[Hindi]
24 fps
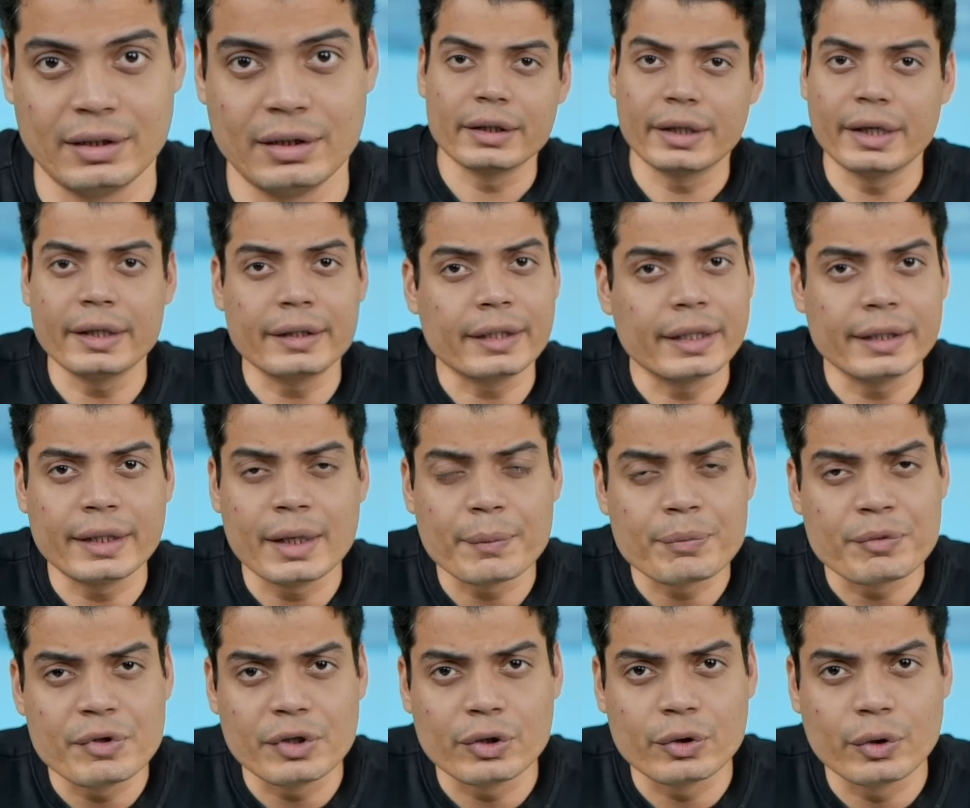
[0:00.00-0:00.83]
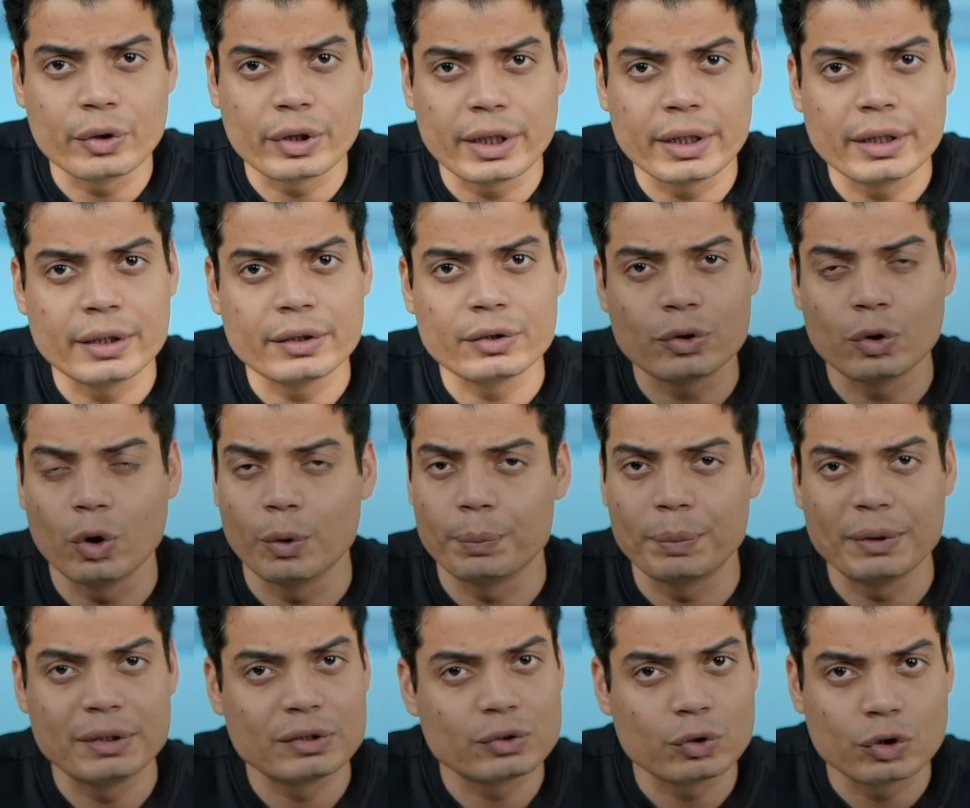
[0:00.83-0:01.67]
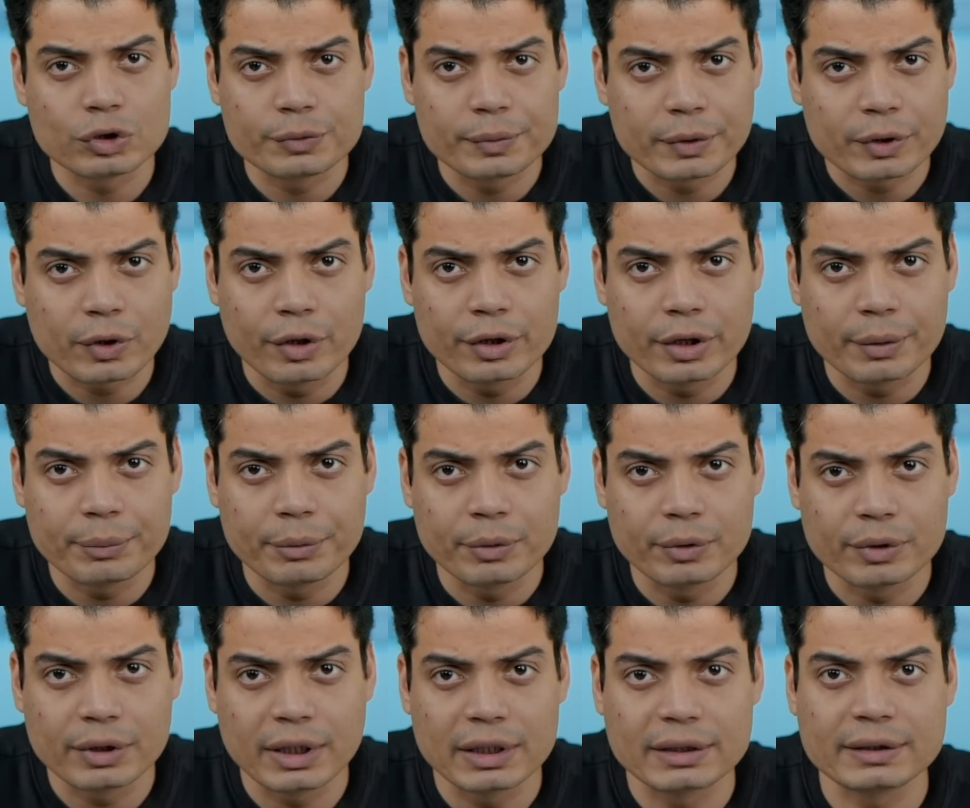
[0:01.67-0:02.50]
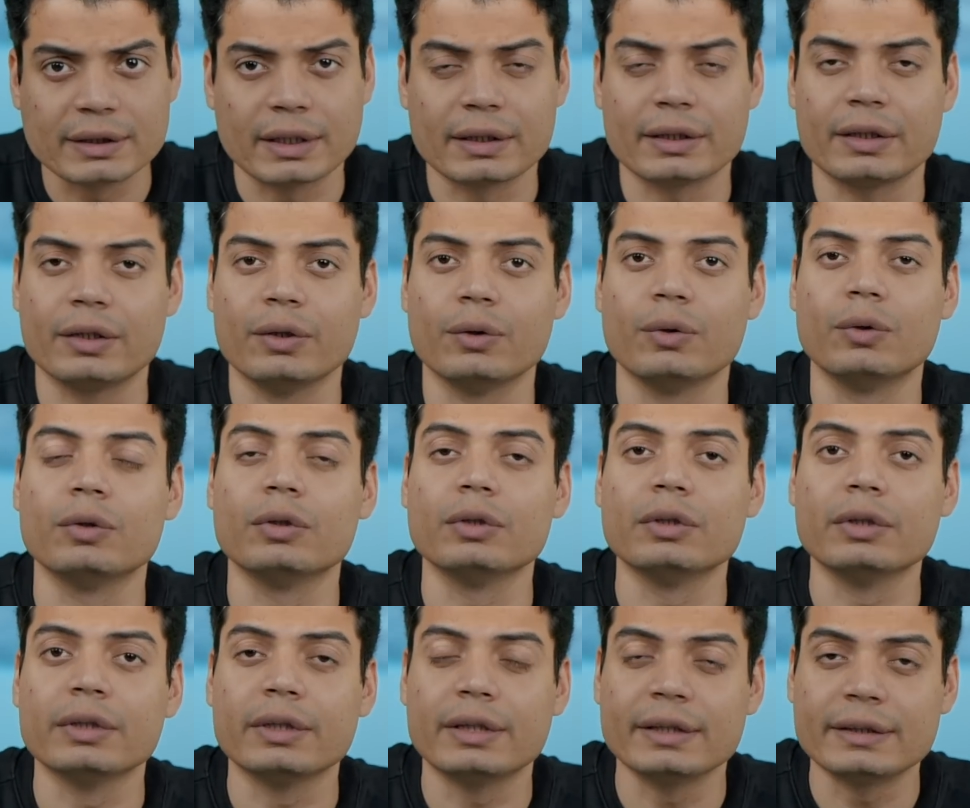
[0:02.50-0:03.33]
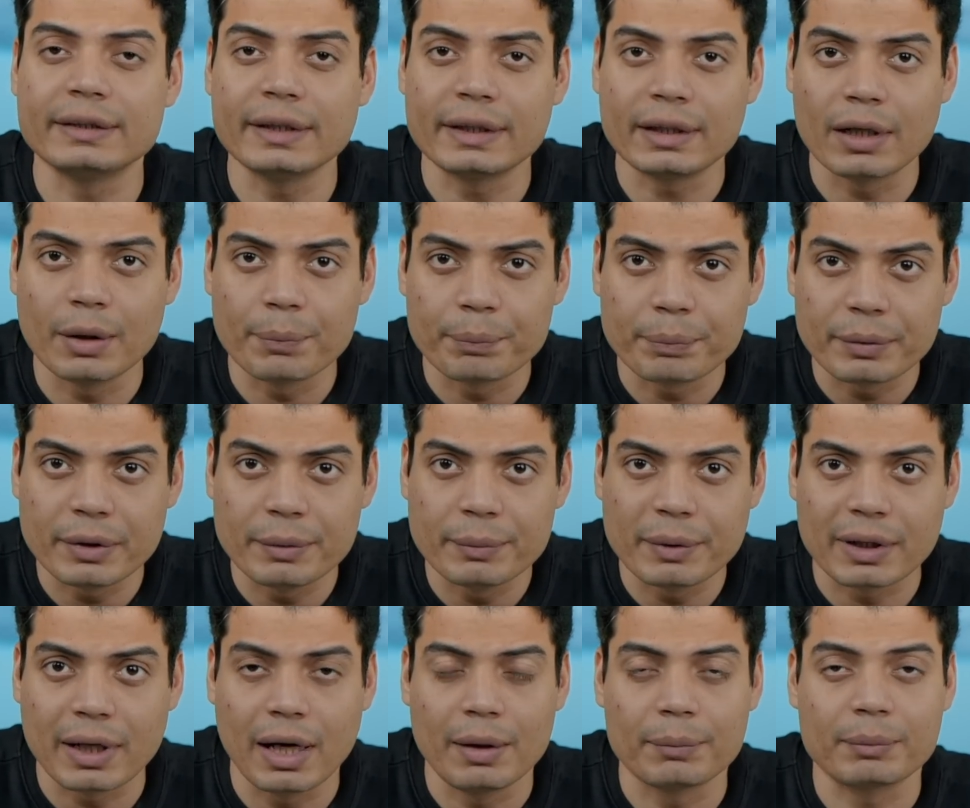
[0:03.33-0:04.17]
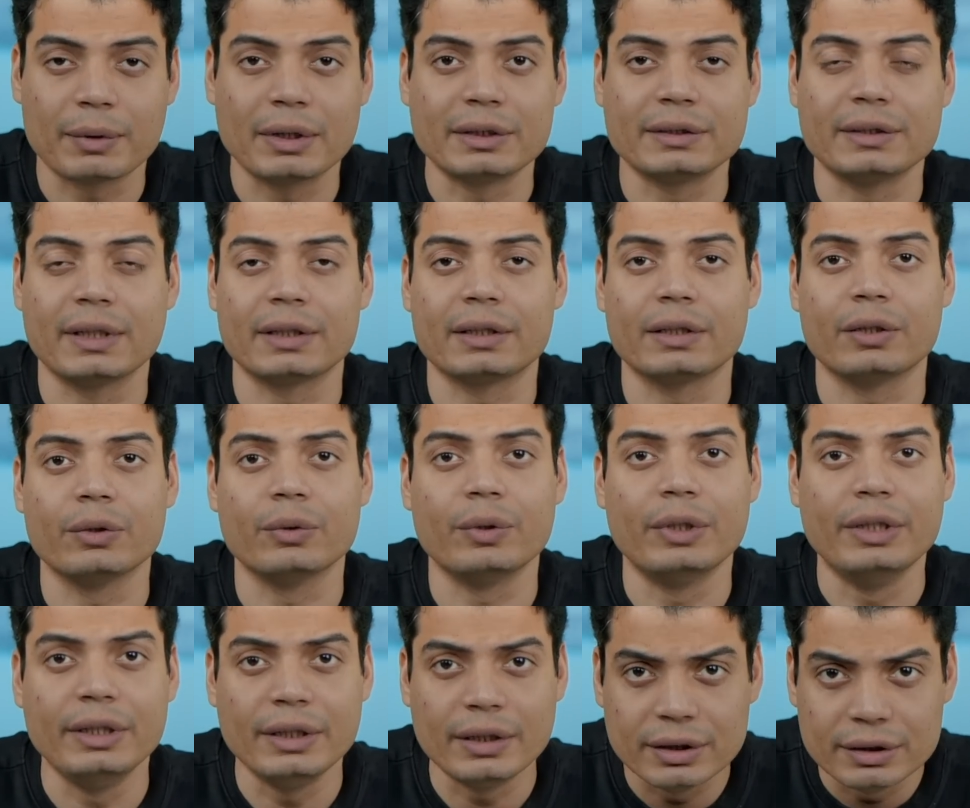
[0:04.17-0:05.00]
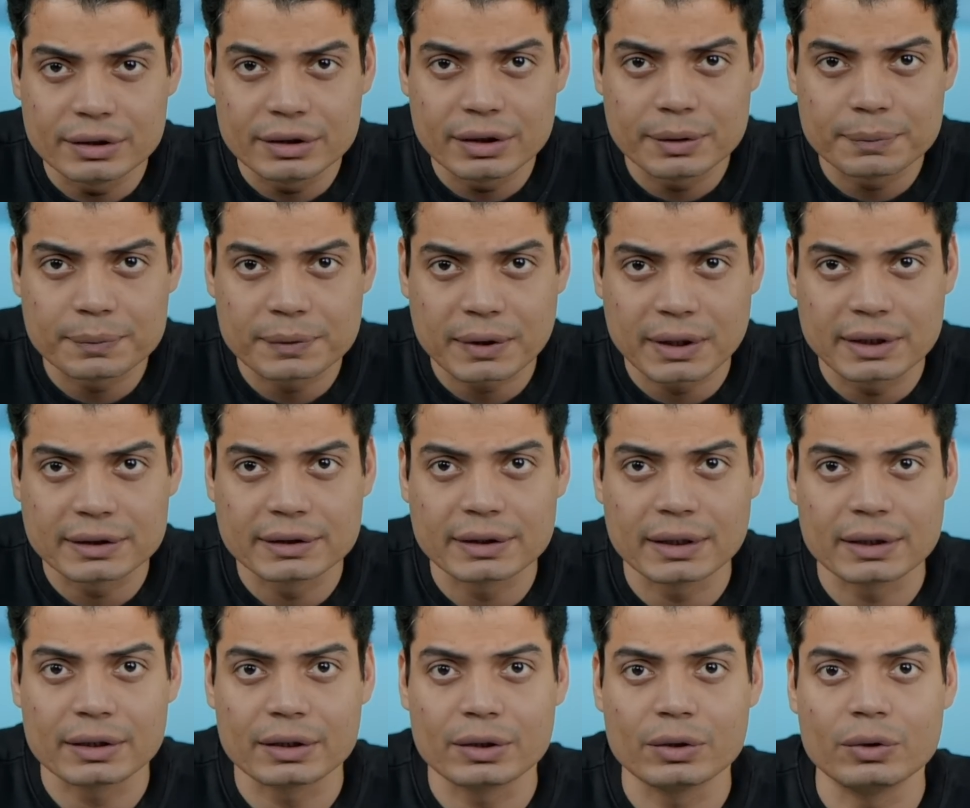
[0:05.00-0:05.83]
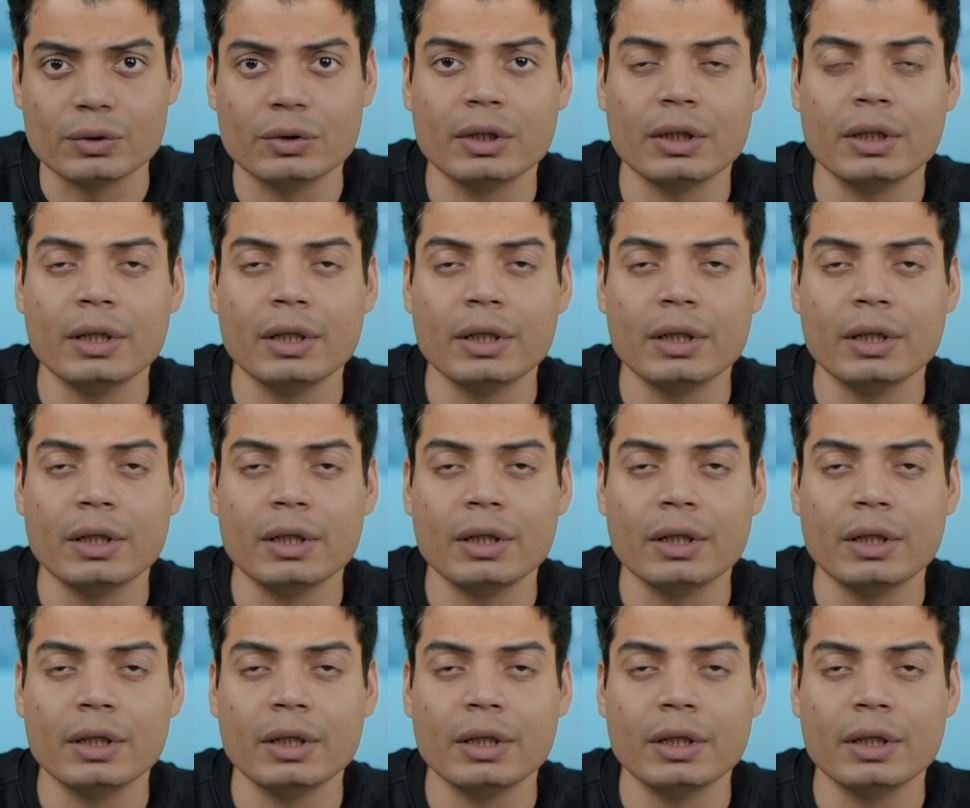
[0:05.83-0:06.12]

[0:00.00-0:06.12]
किट गिटअप सीखोगे तो ओपन सोर्स में कॉन्ट्रीब्यूट कर सकते हो किसी कंपनी में काम कर सकते हो इंटर्नशिप्स कर सकते हो